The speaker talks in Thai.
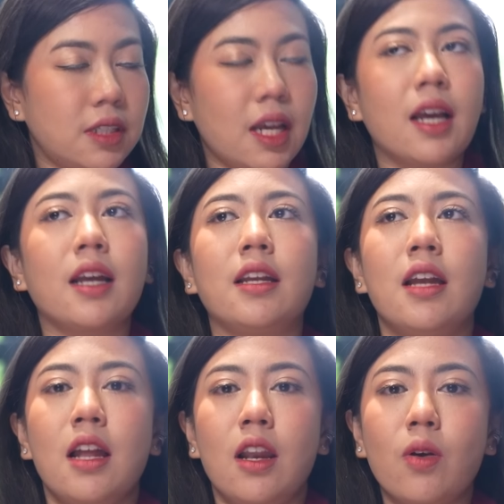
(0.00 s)
ใช่
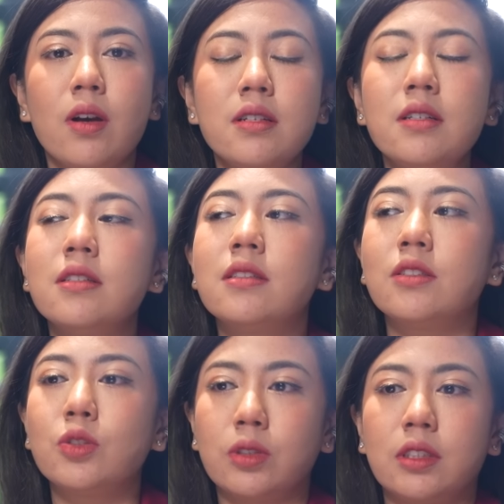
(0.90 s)
แล้วก็คือ
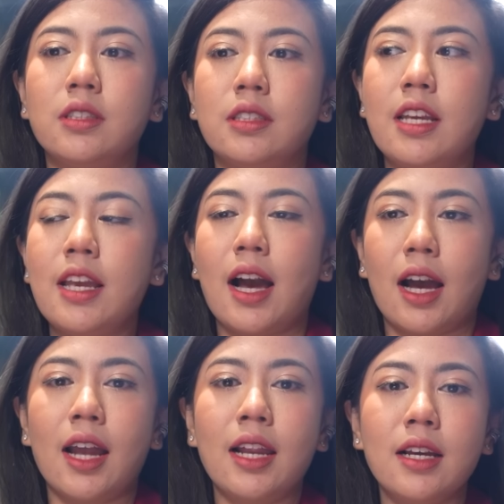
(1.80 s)
จุดหนึ่งที่อยาก
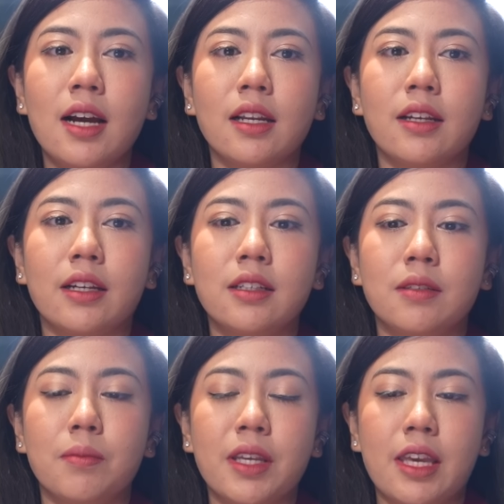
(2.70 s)
ให้เลือกเลยคื
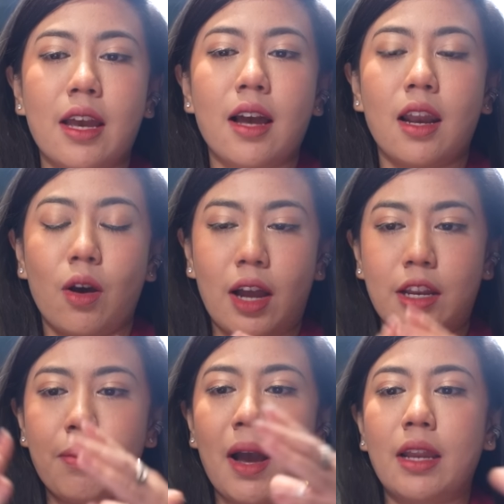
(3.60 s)
อเมื่อกี้เราอ
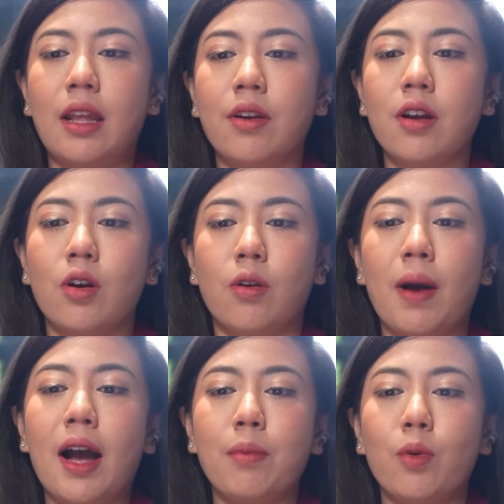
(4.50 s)
ธิบายในเรื่องของ
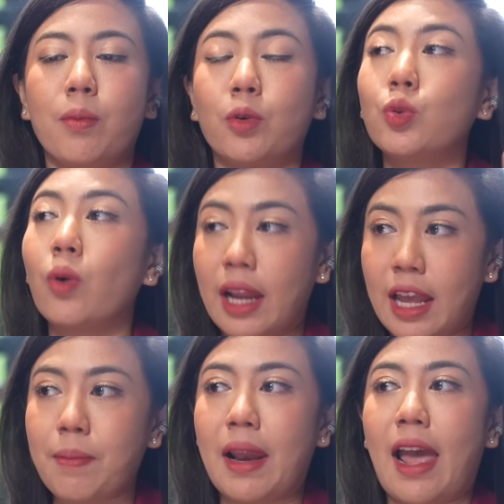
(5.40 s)
ภาพรวมของตัวเล
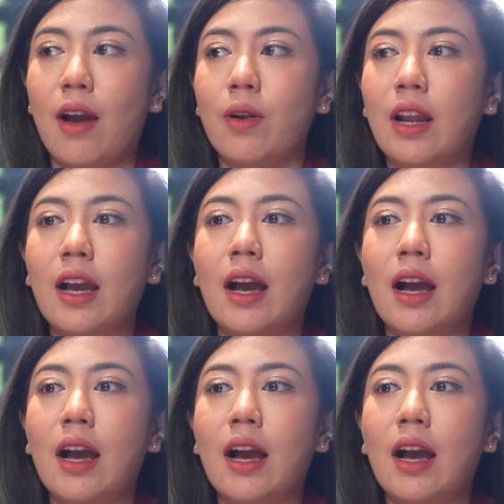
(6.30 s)
ขไปแล้วนะ